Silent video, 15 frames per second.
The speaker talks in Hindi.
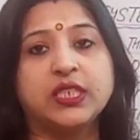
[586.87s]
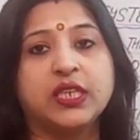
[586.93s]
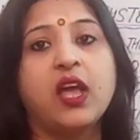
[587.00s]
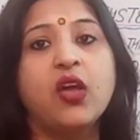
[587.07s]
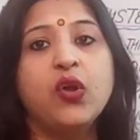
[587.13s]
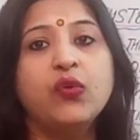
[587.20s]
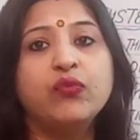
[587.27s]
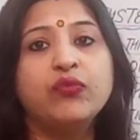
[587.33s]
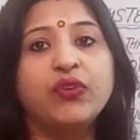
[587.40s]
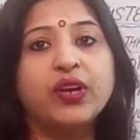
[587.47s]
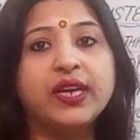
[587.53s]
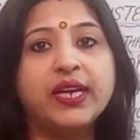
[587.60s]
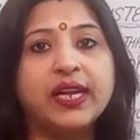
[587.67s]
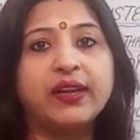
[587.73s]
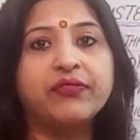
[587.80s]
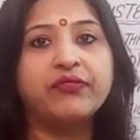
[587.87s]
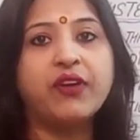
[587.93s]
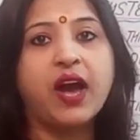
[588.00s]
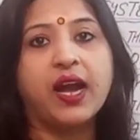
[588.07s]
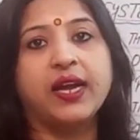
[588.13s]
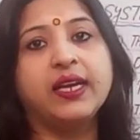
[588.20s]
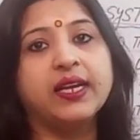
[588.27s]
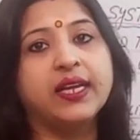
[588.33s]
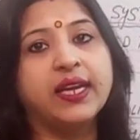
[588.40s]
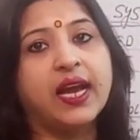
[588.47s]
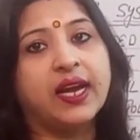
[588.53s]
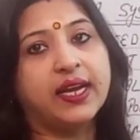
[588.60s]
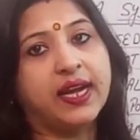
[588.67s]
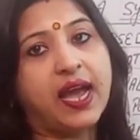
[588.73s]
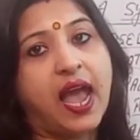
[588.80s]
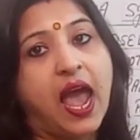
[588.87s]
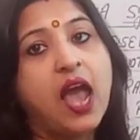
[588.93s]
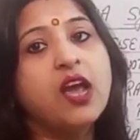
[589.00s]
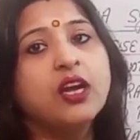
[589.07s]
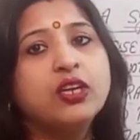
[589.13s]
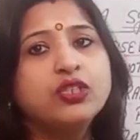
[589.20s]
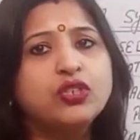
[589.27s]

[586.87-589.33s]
चाहिए वो डिफाइन किया गया है